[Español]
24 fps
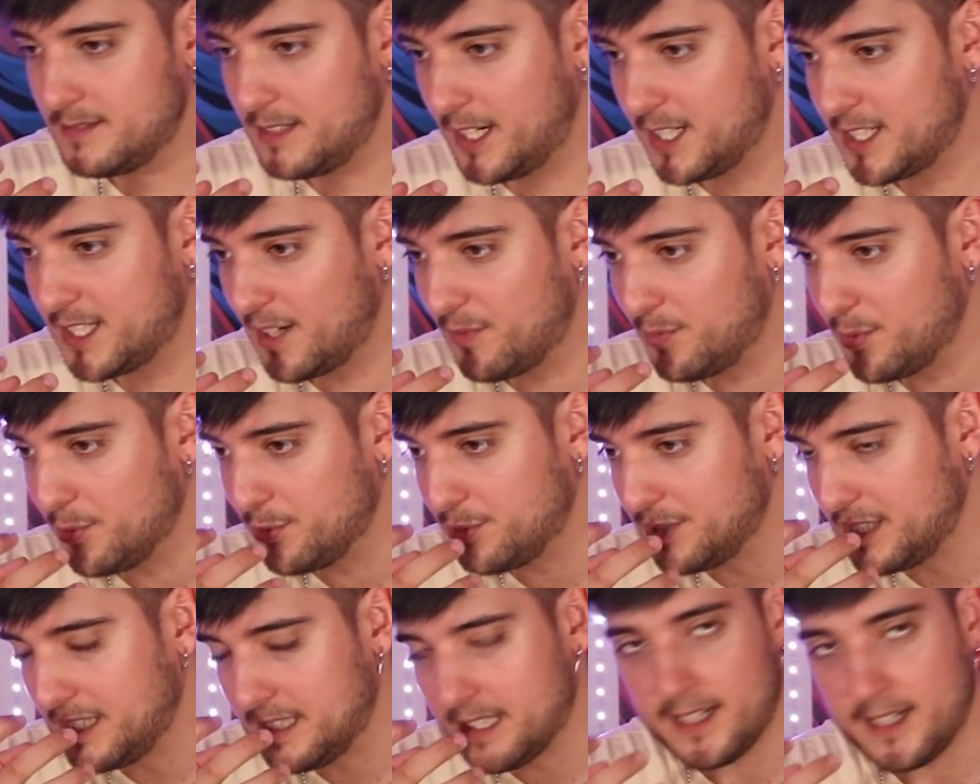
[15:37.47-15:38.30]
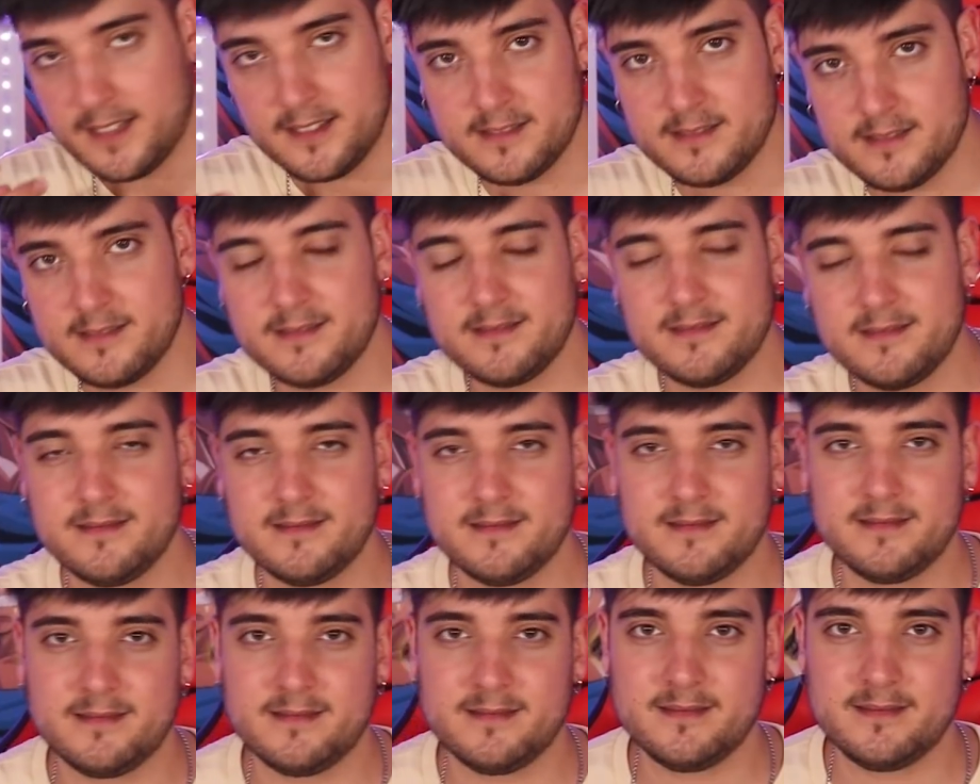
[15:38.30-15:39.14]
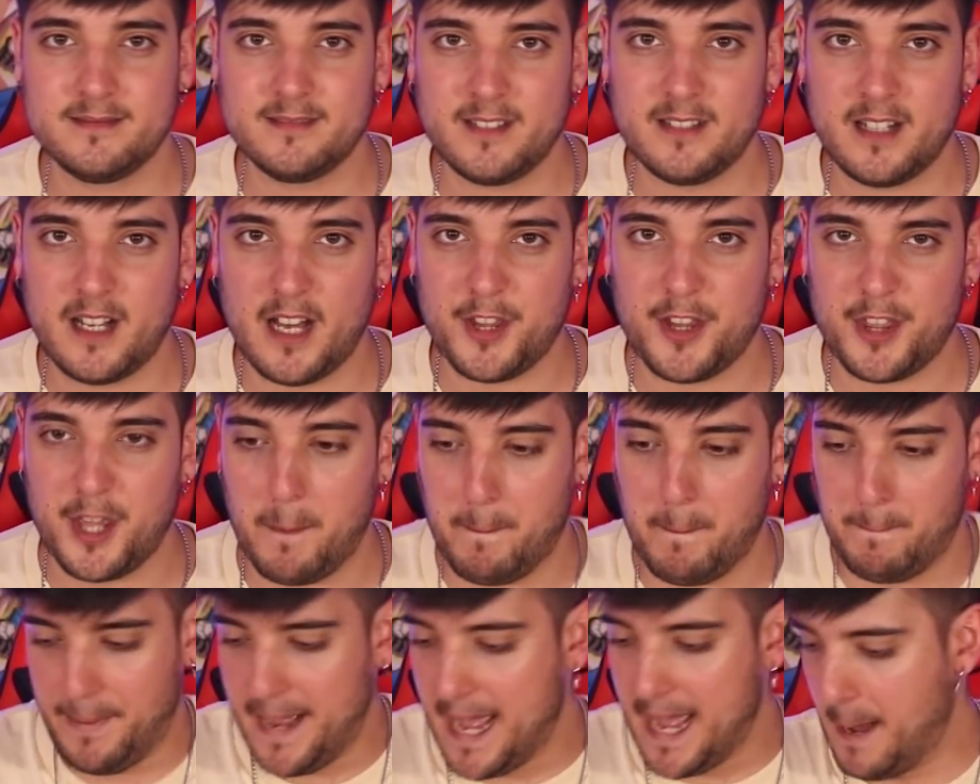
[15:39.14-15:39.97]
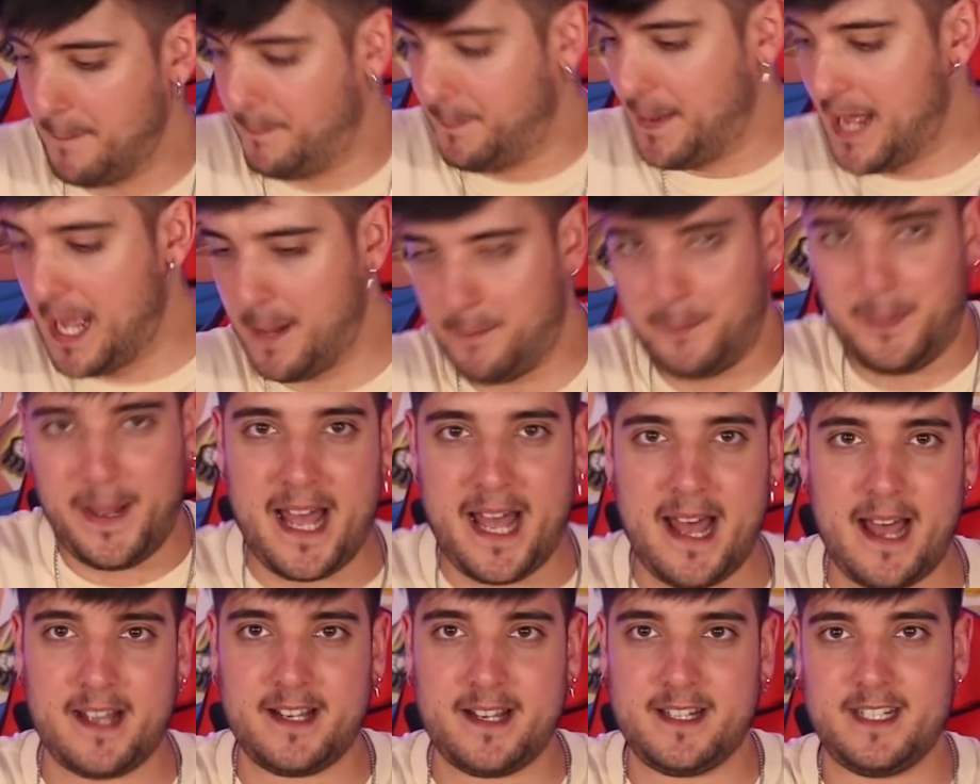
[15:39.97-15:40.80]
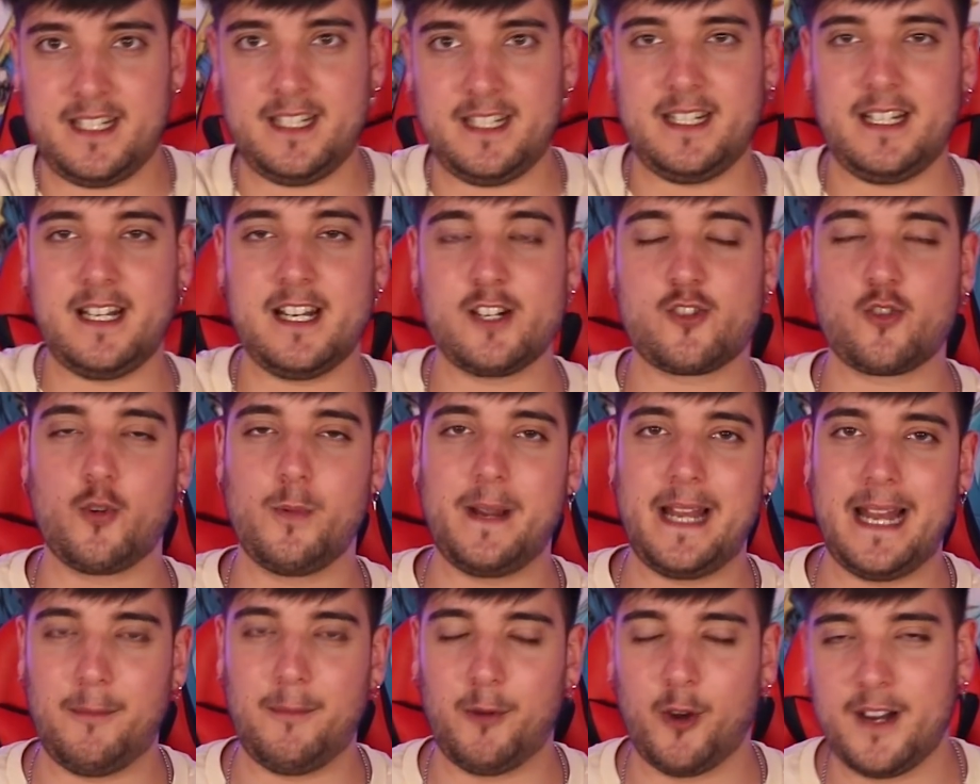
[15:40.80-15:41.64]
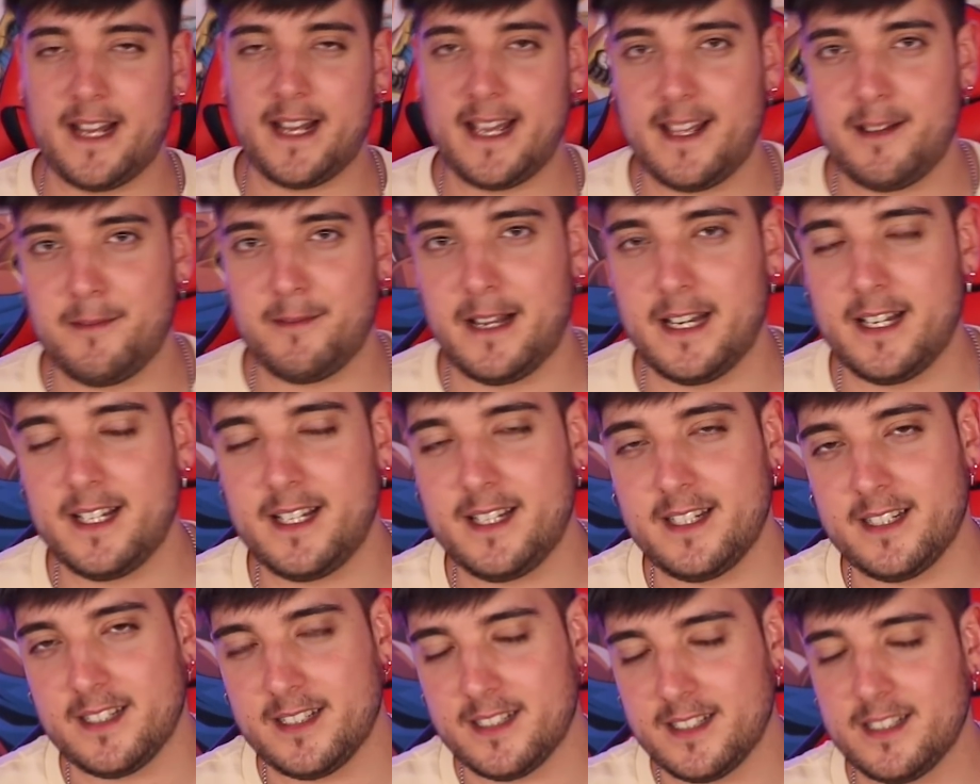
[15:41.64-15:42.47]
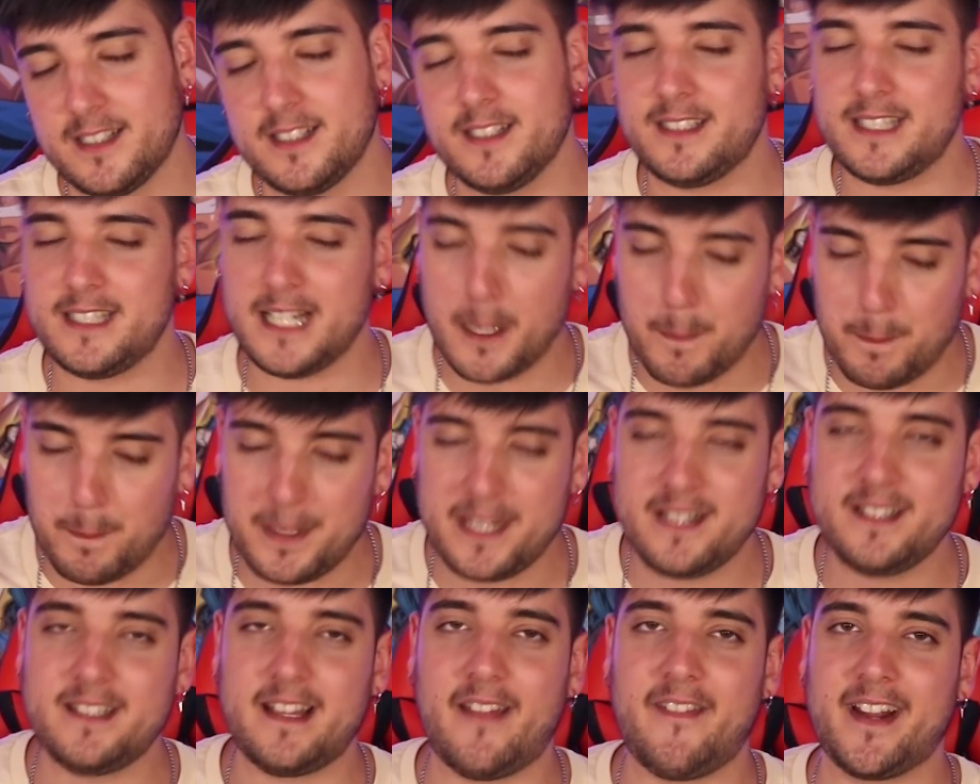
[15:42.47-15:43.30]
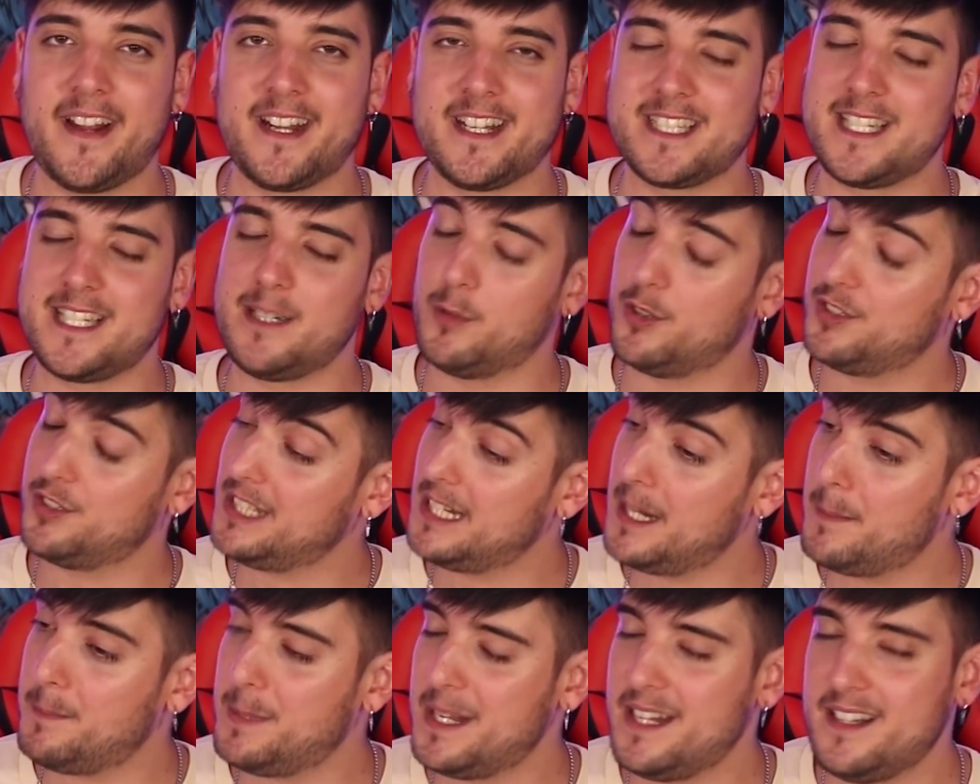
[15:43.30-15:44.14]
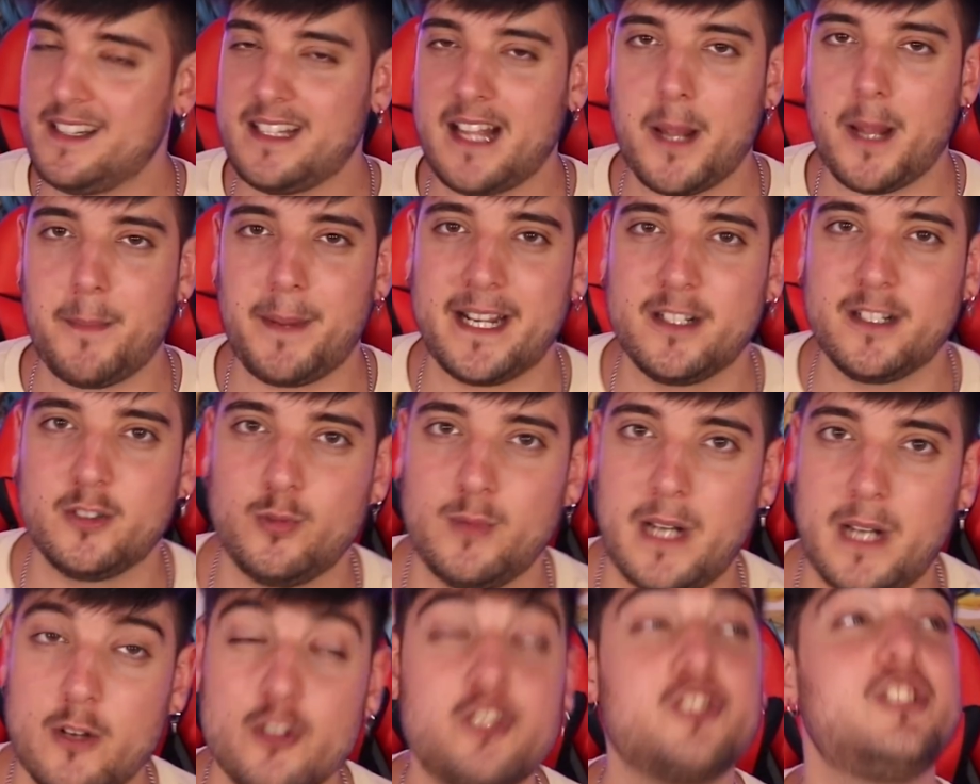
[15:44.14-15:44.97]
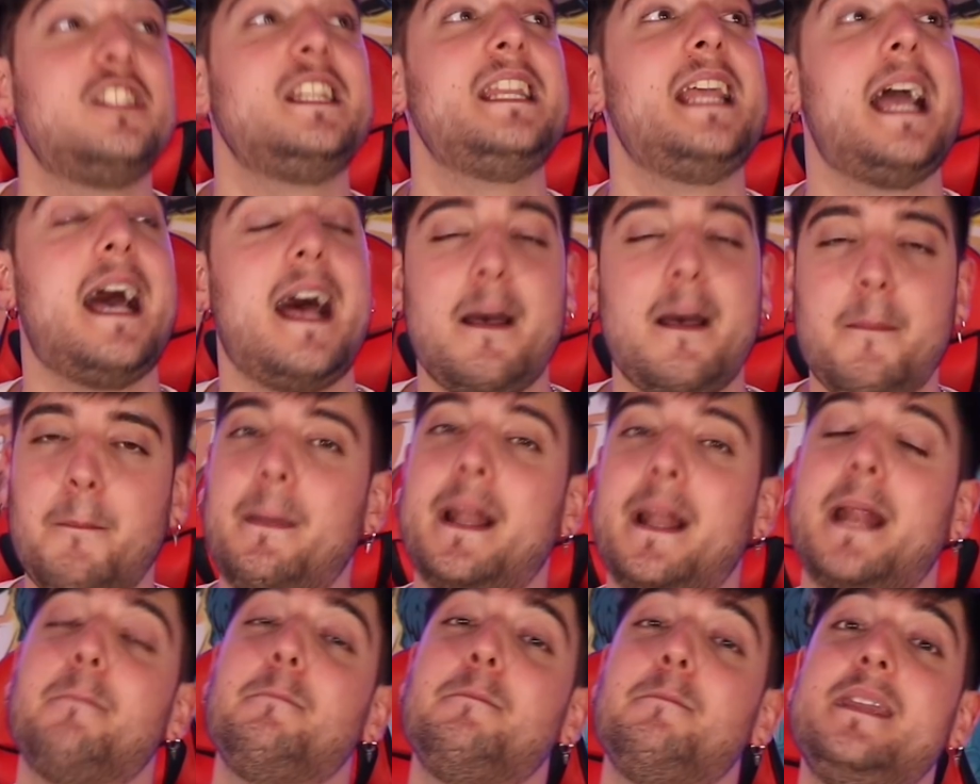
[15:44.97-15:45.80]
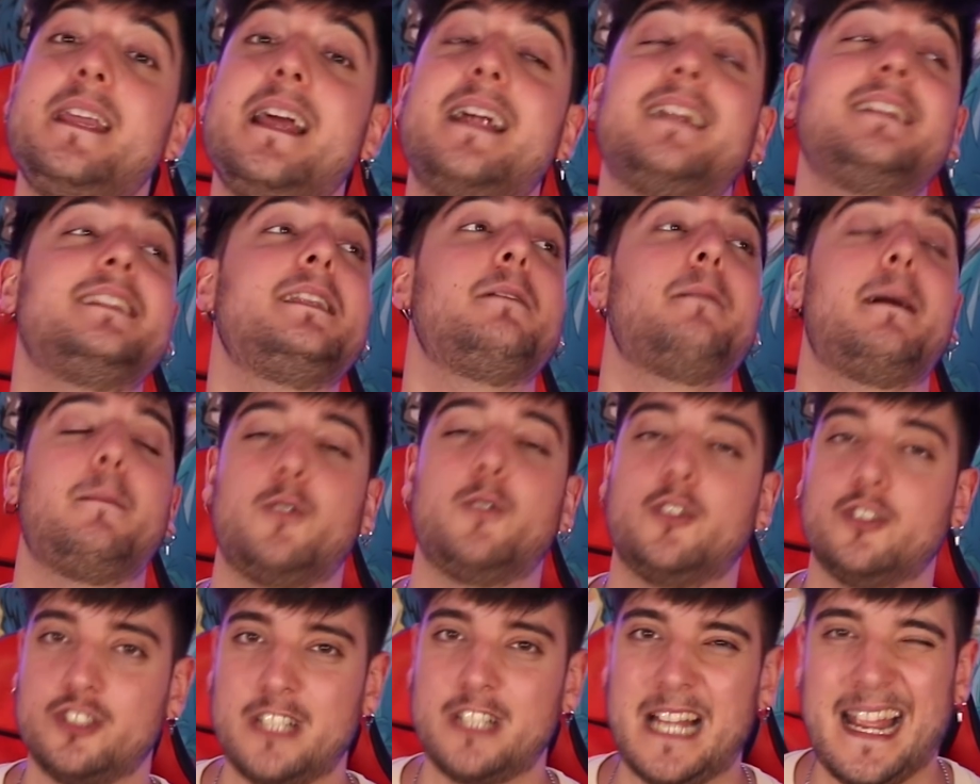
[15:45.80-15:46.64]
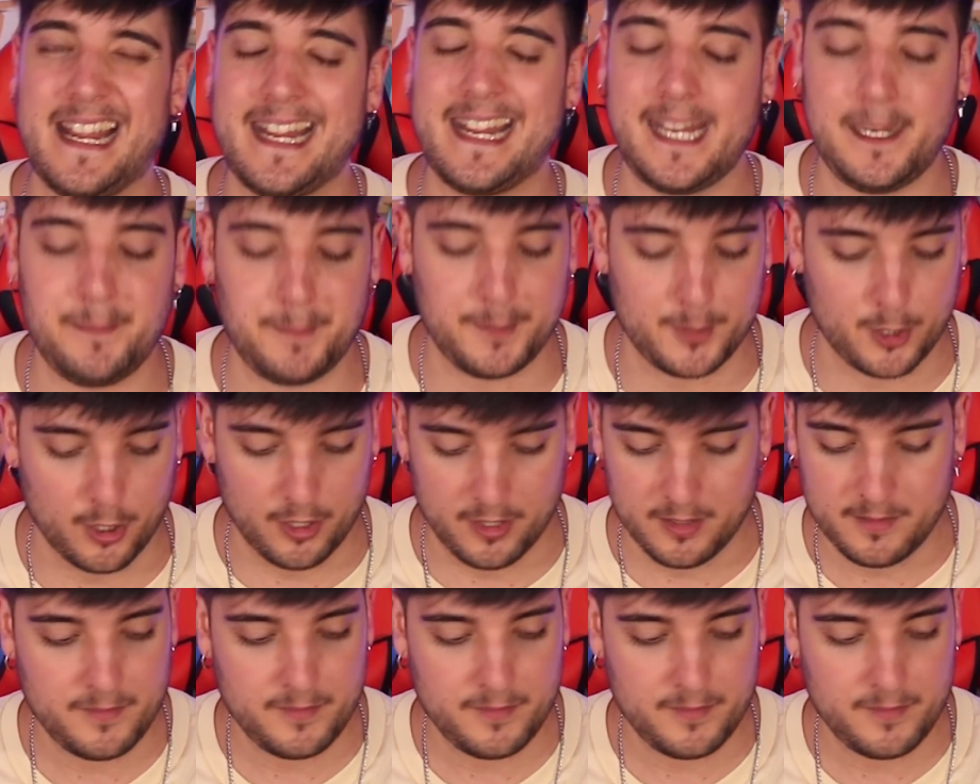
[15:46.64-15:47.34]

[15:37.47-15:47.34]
Esa frutita hace pa, pa, pa, y, le sube la bola, ¿vale? Y, tiene pinta de agresivo, tiene pinta de pegarte una hostia para enviarte, vamos, a Egipto.